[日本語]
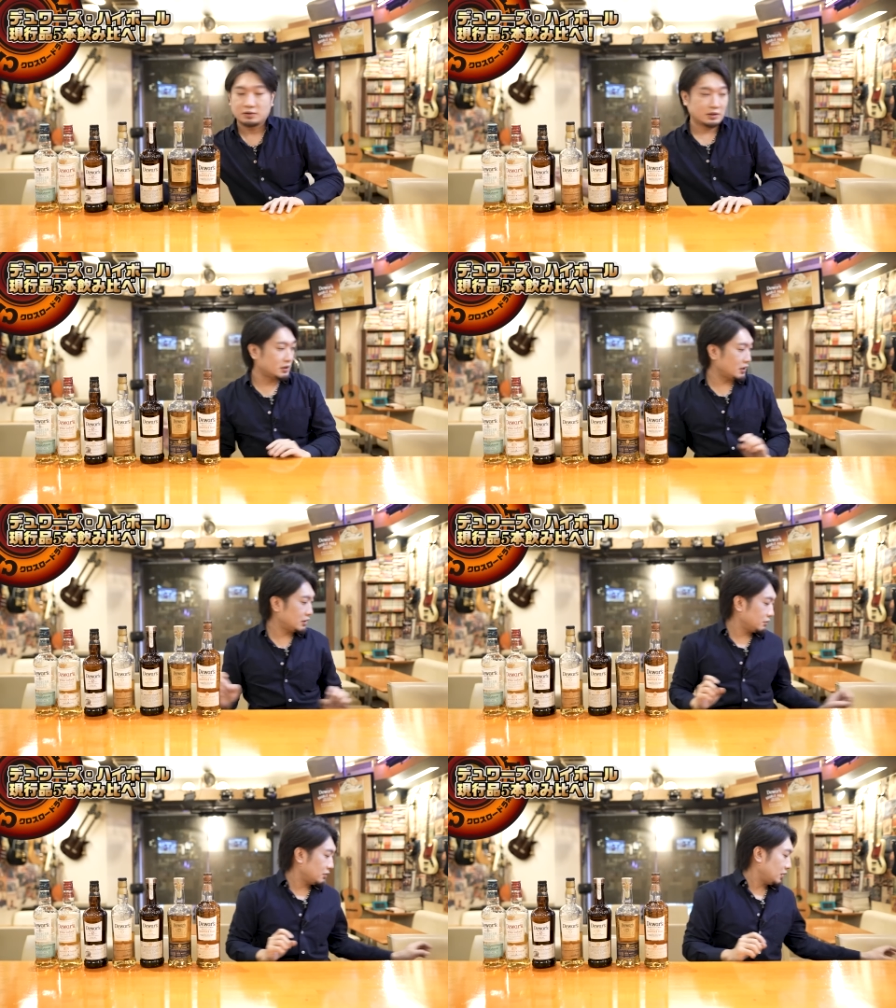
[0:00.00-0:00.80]
でさ
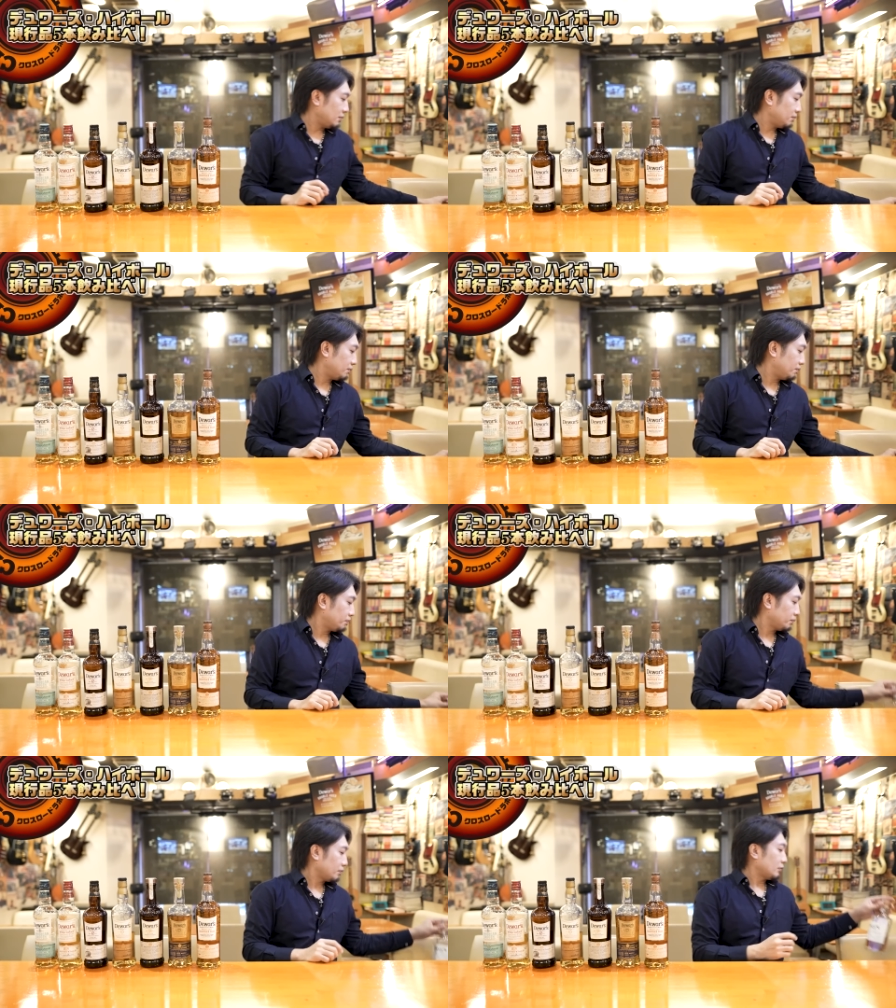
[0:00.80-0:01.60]
らには、
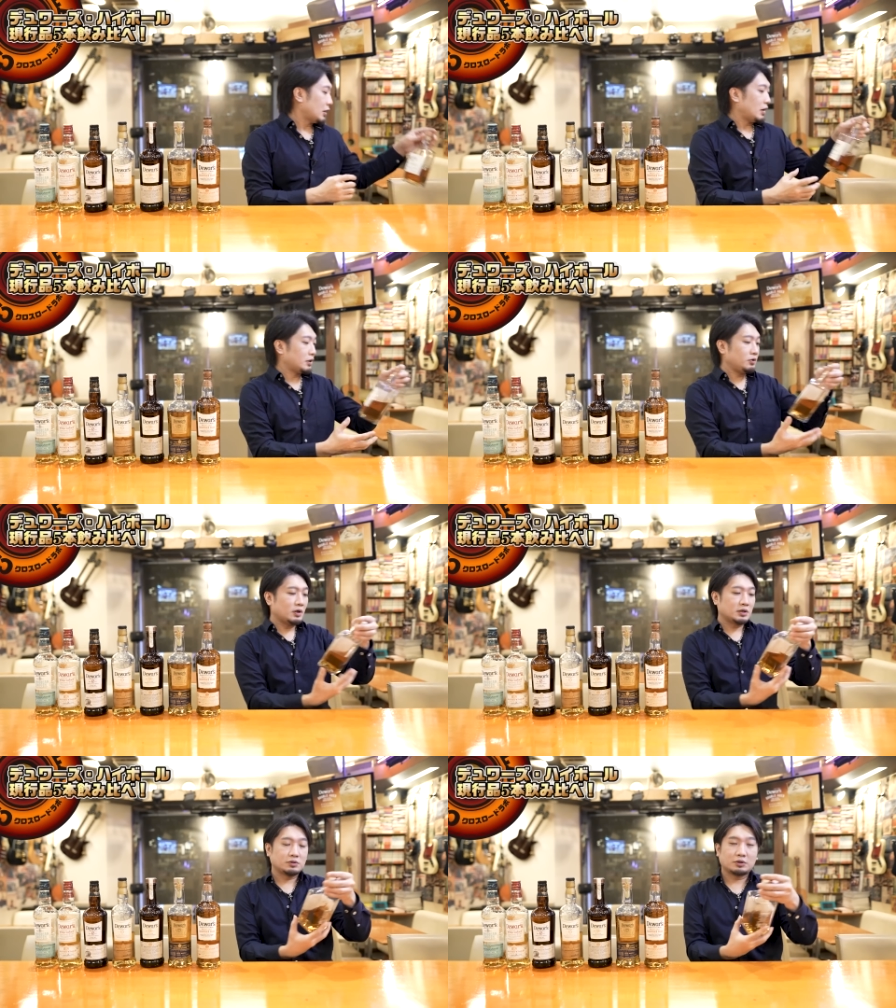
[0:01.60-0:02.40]

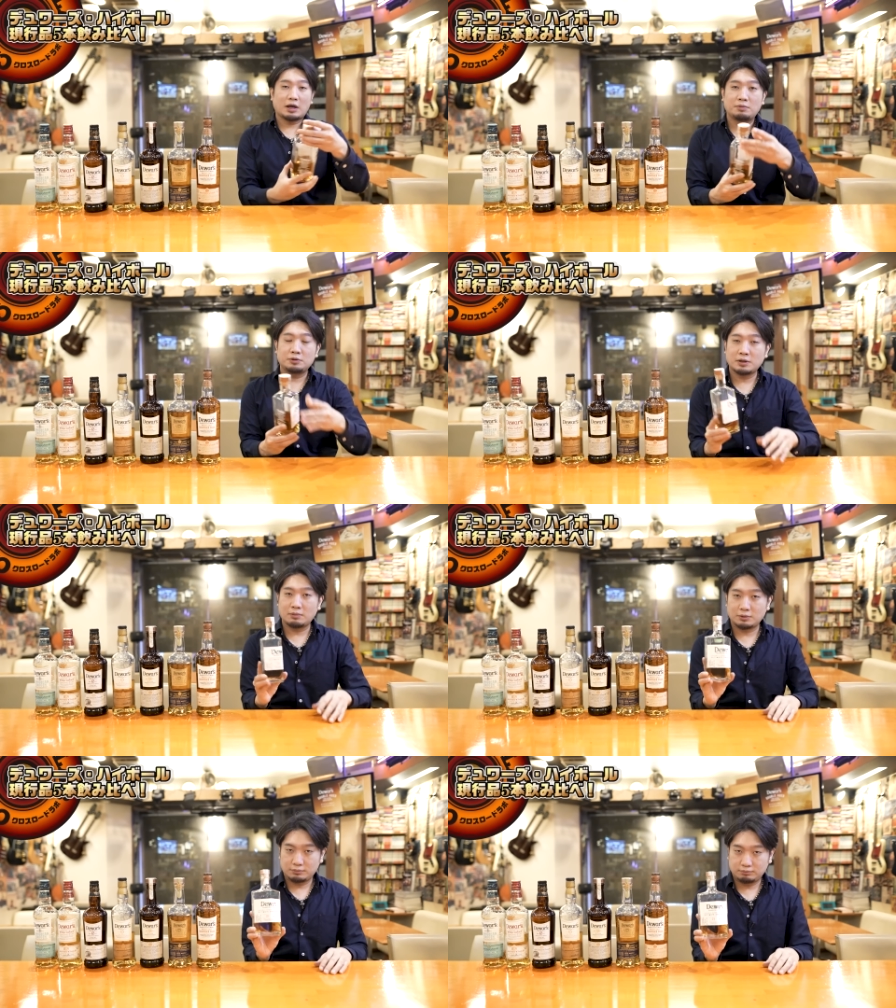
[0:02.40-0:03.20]
デュアーズの
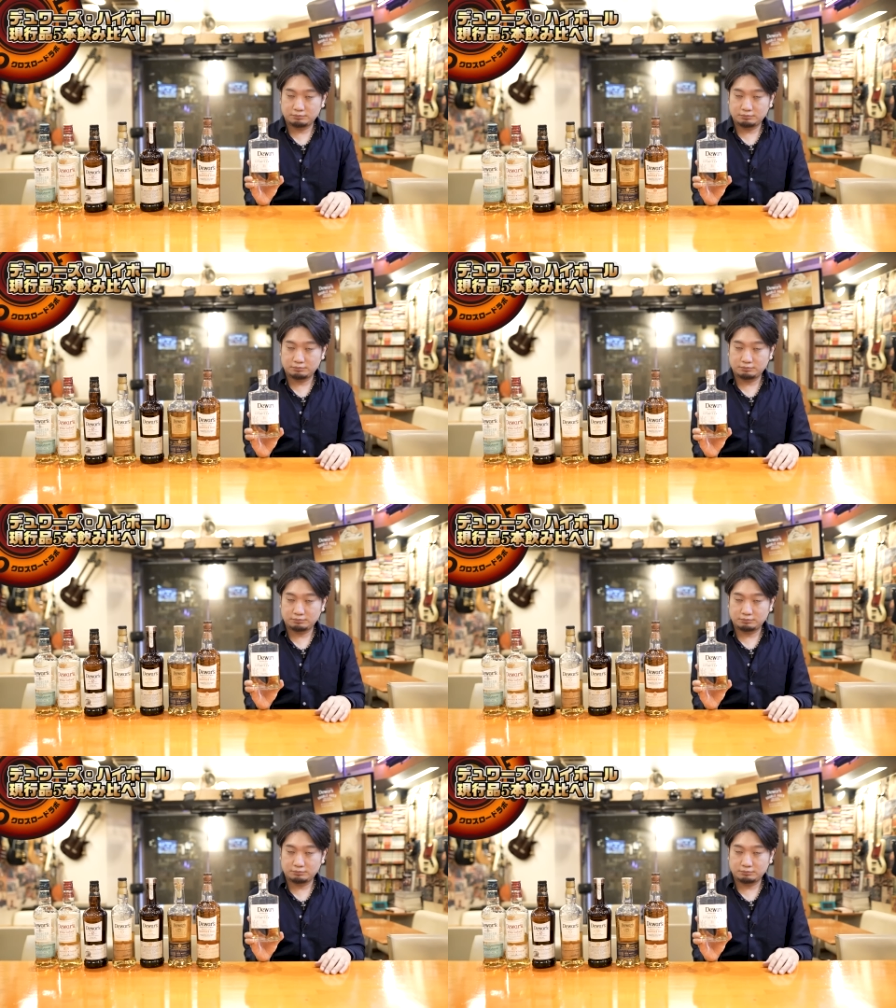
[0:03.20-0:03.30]
ダブルダブル、